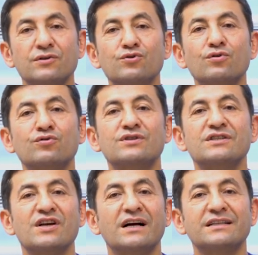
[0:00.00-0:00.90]
Çok
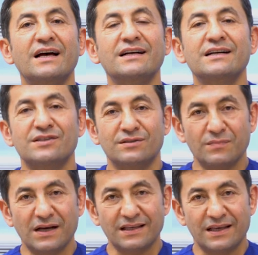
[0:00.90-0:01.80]
sıcaktan
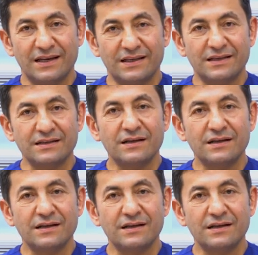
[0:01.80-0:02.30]
kaçınmak gerekir.